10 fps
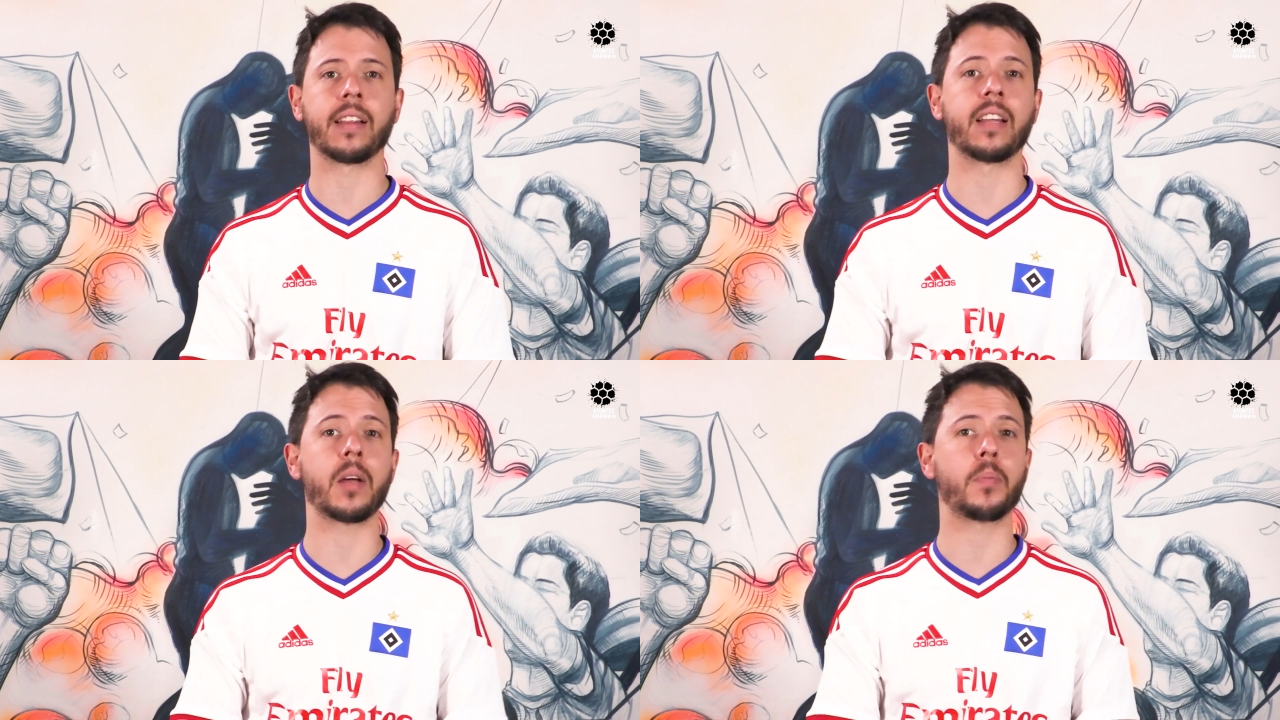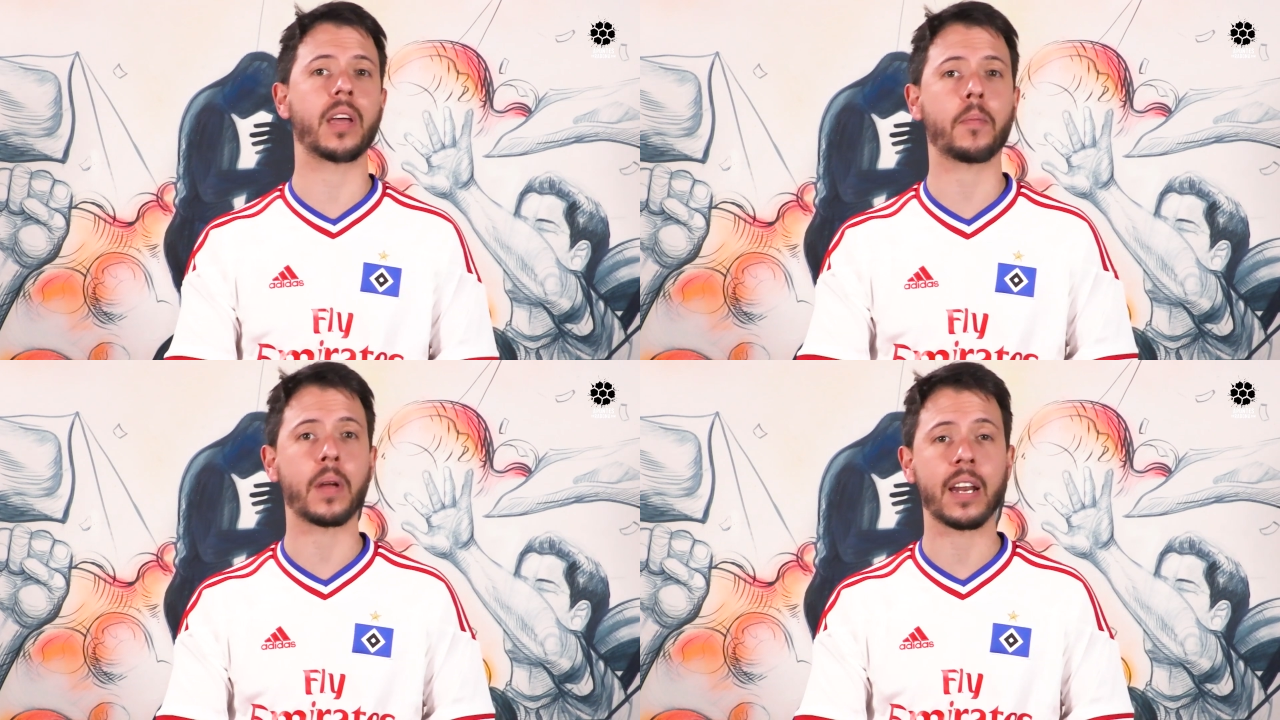André
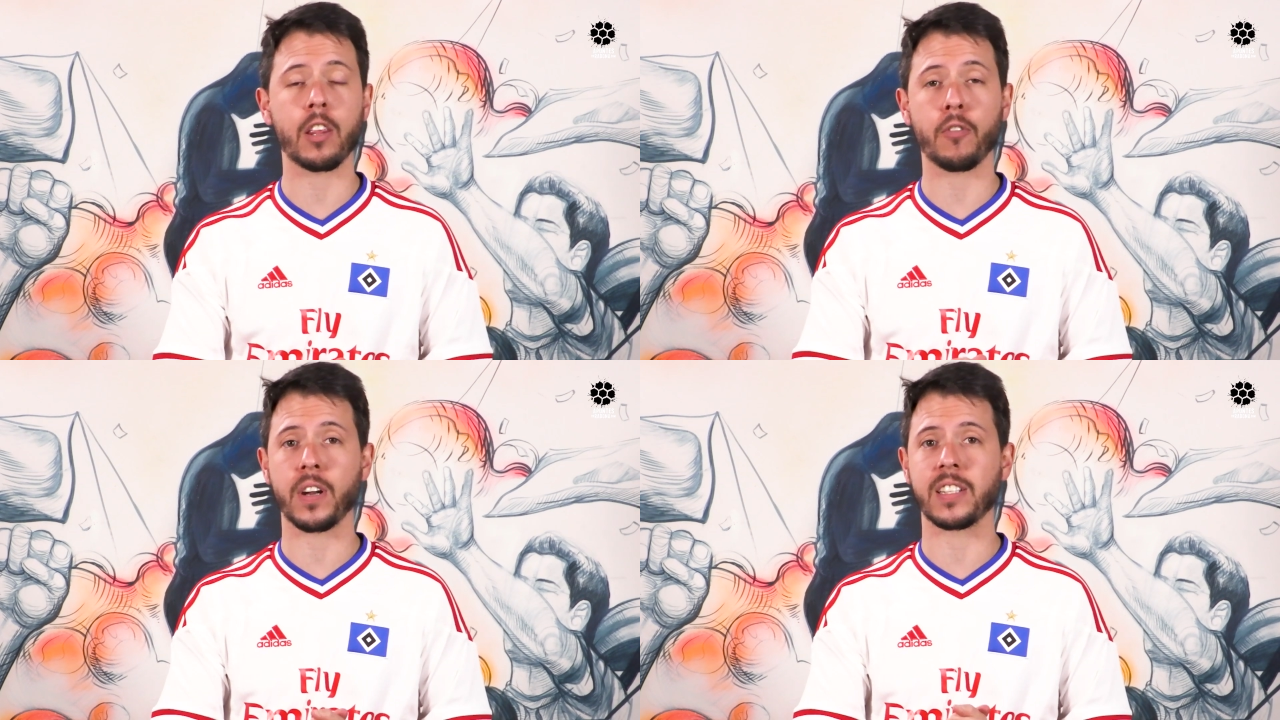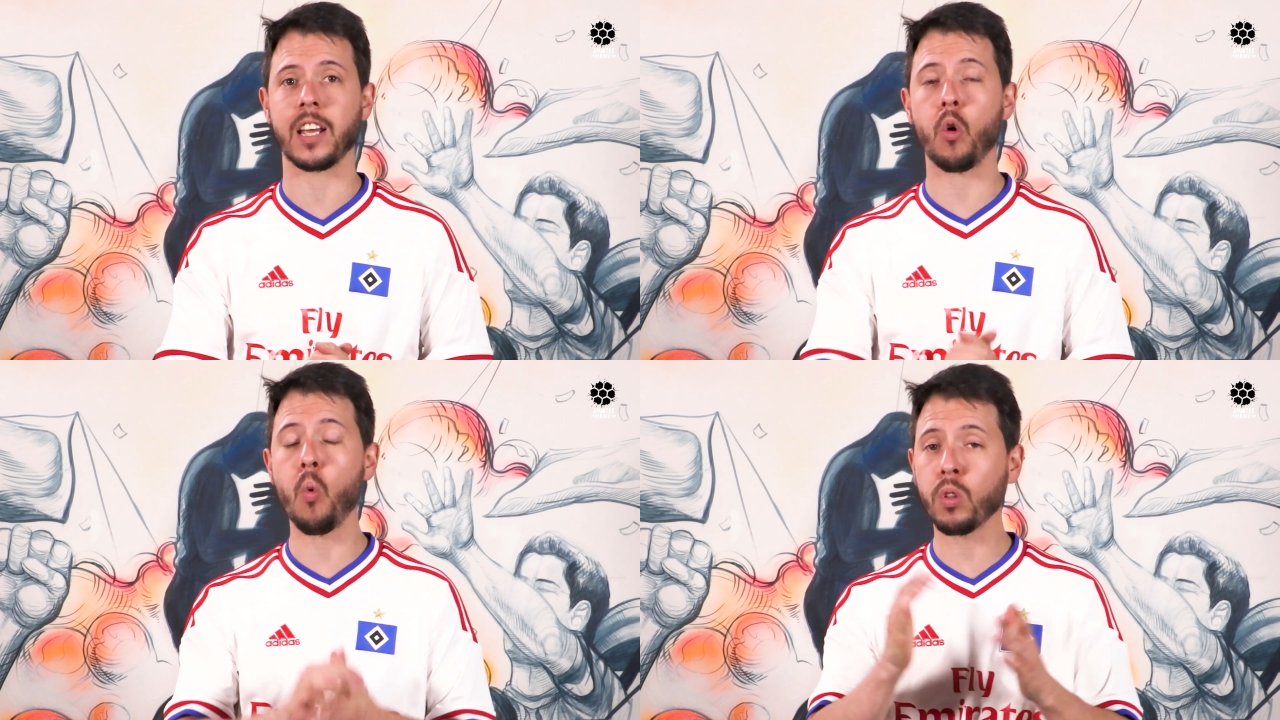Pierre venía de
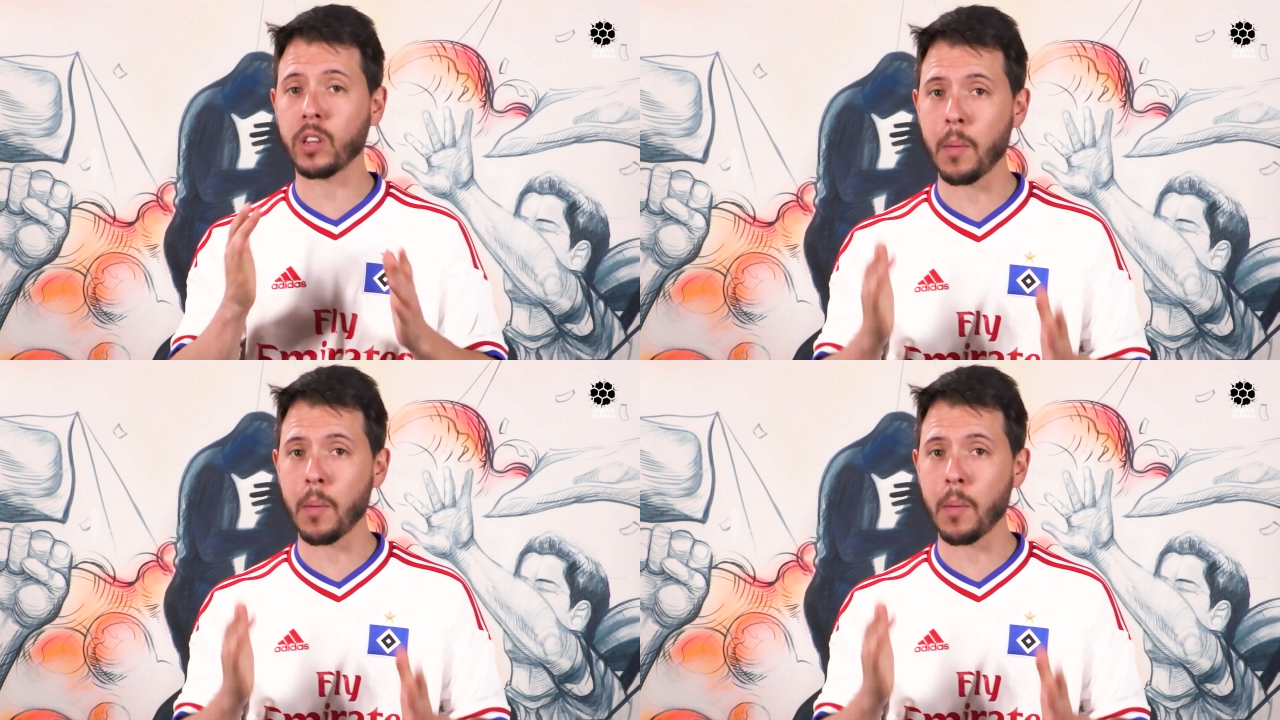ofrecer un